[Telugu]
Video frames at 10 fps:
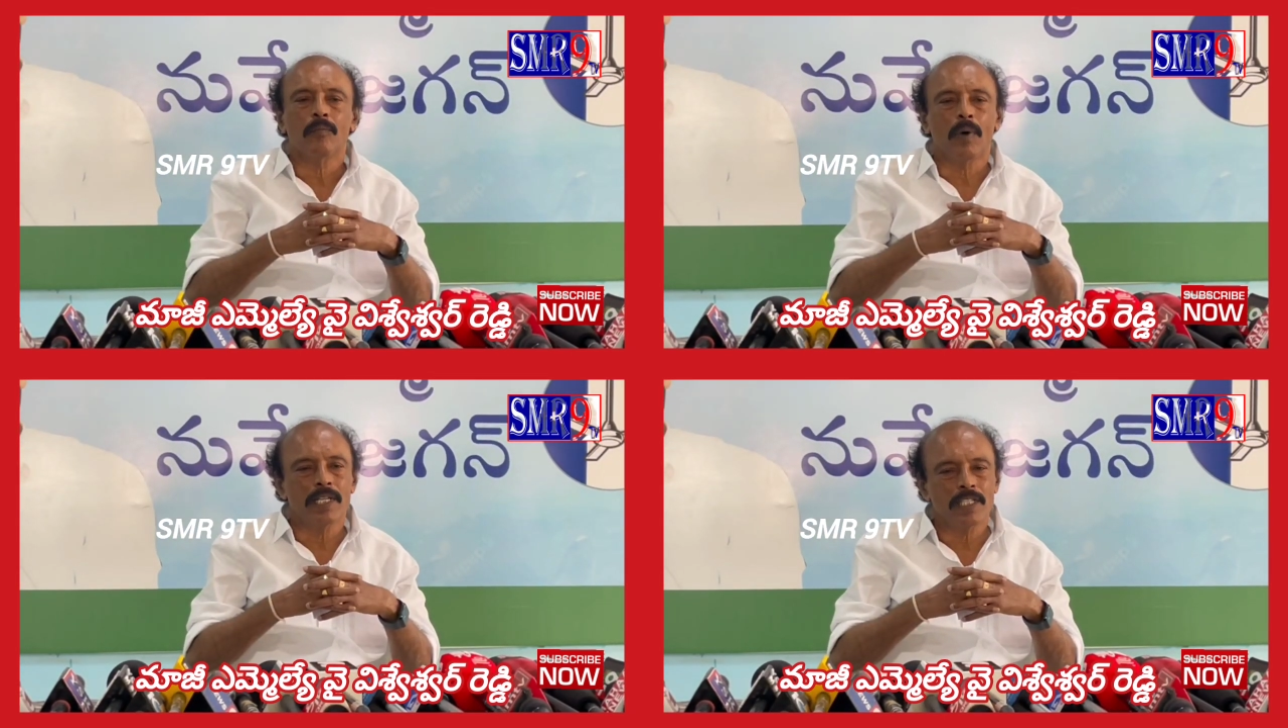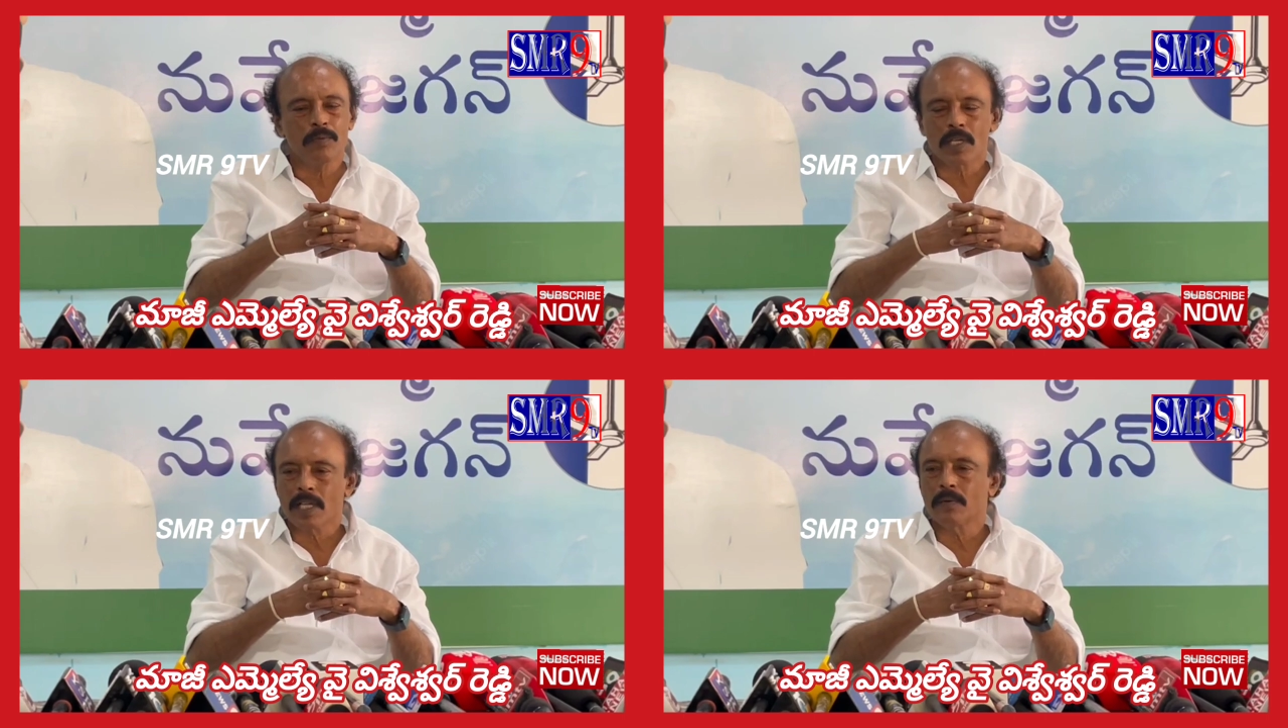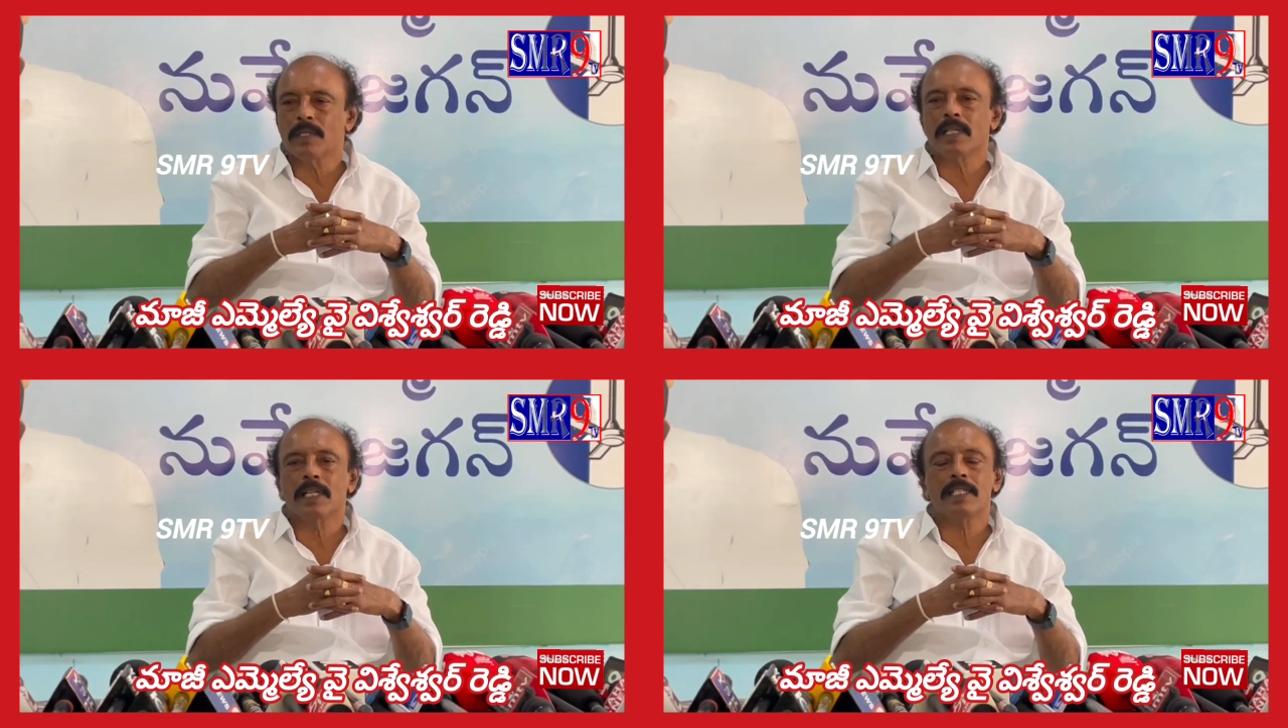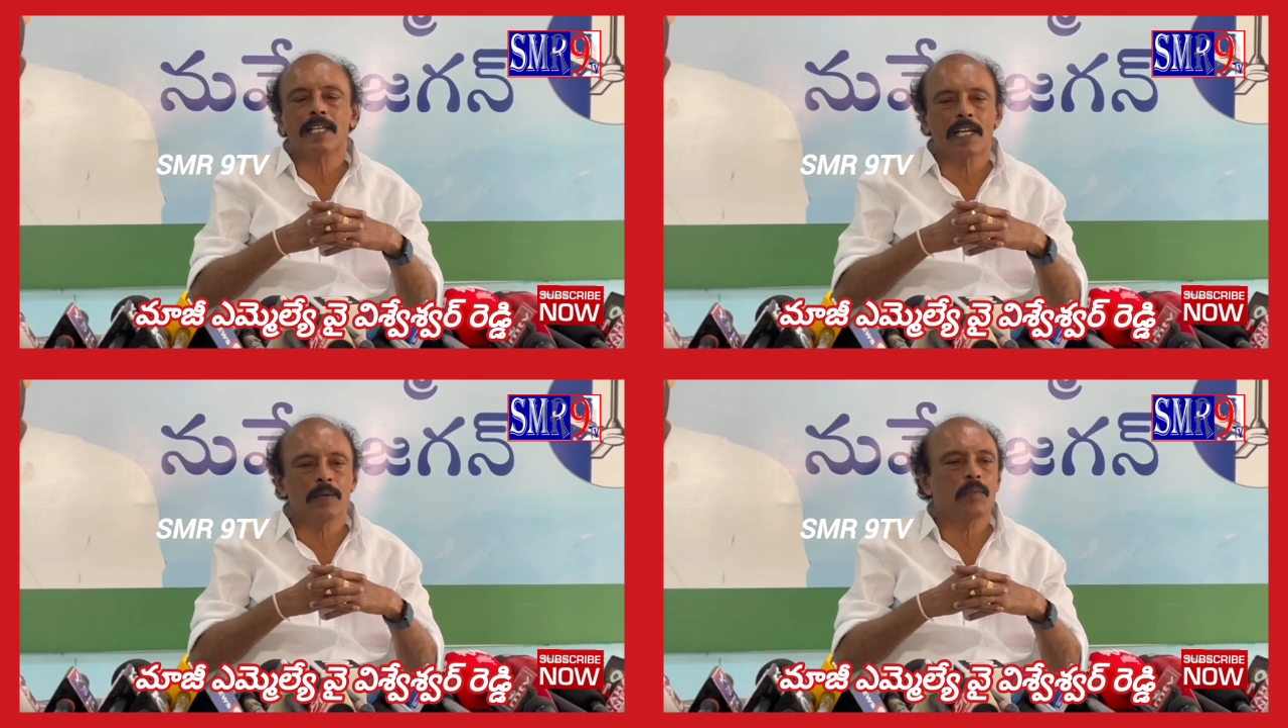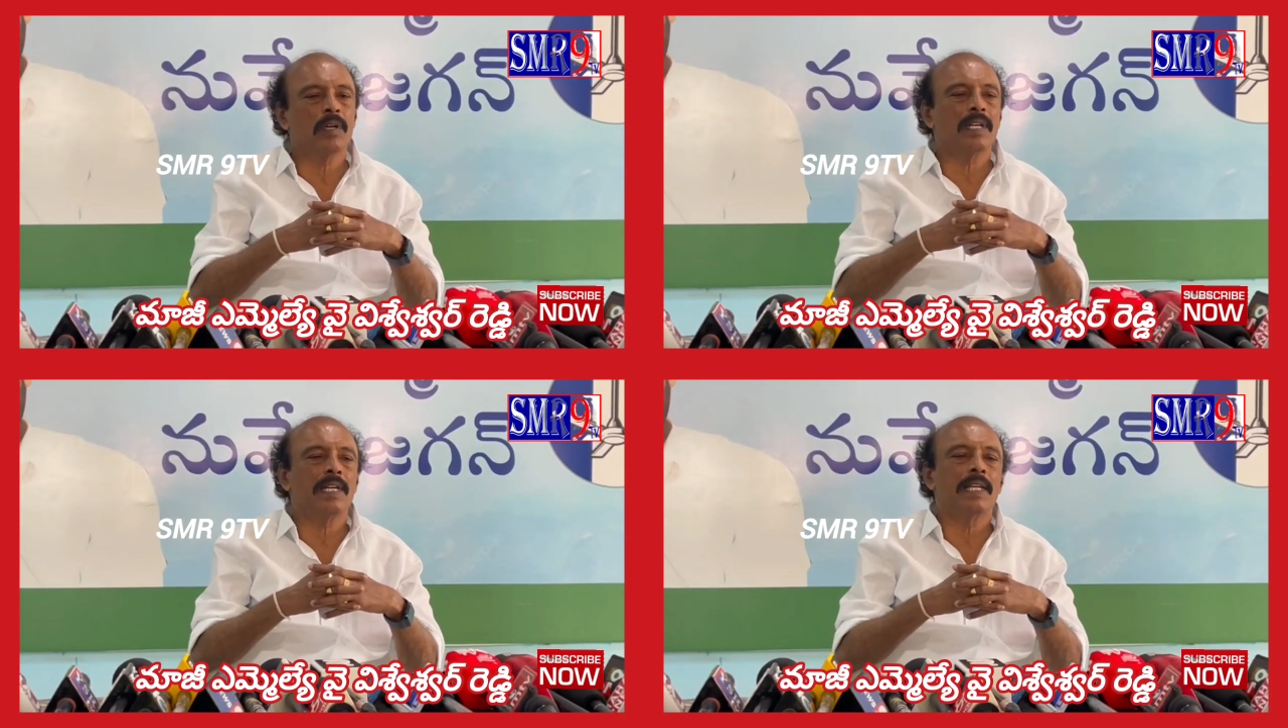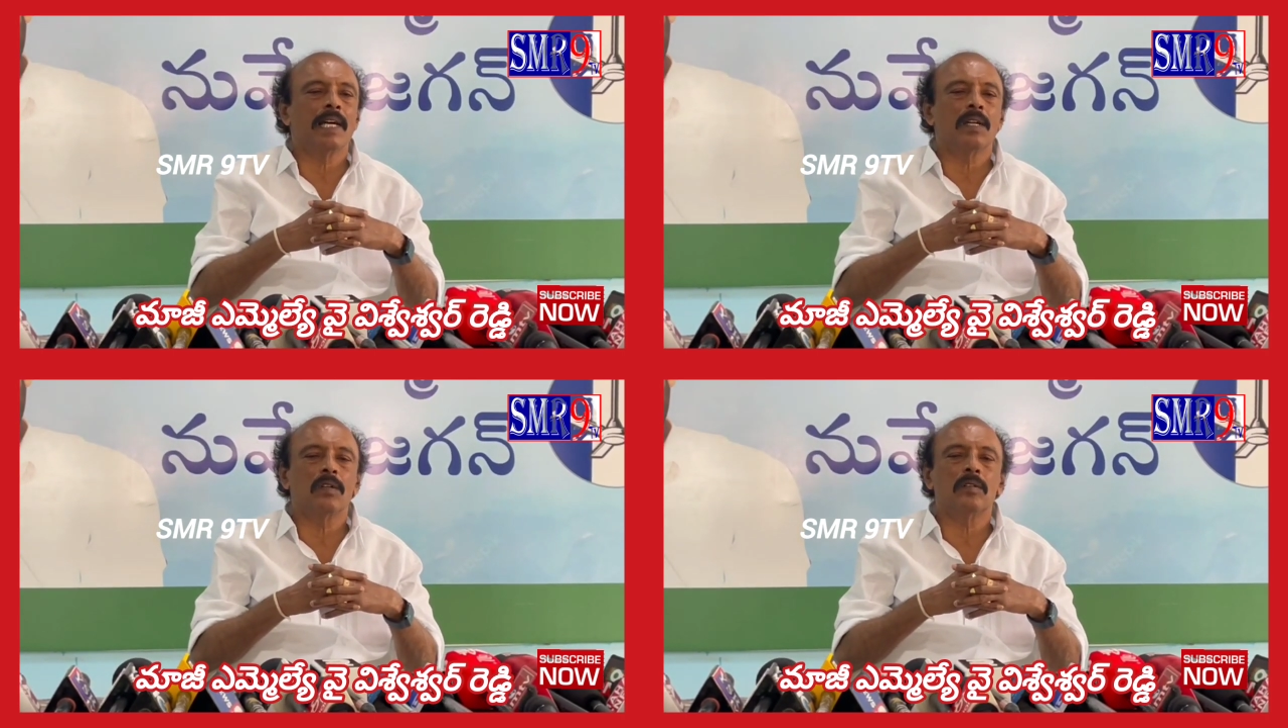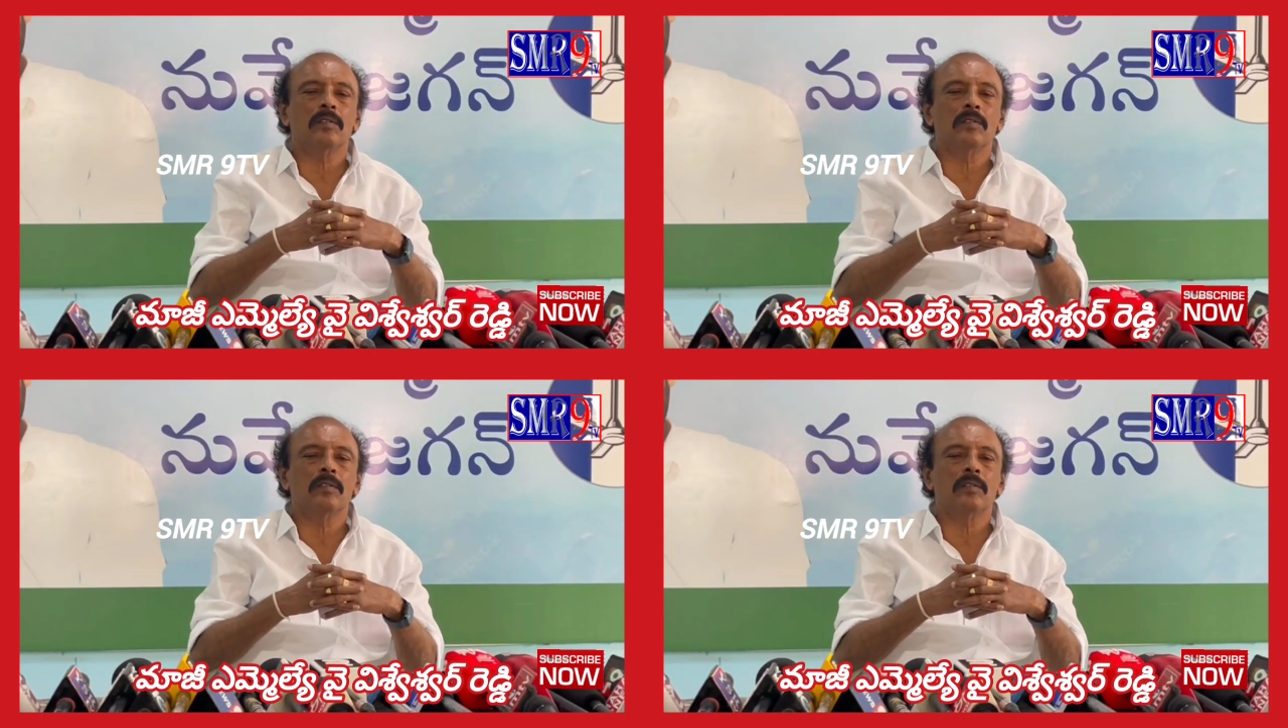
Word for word: మాజీ ముఖ్యమంత్రి జగన్మోహన్ రెడ్డి గారు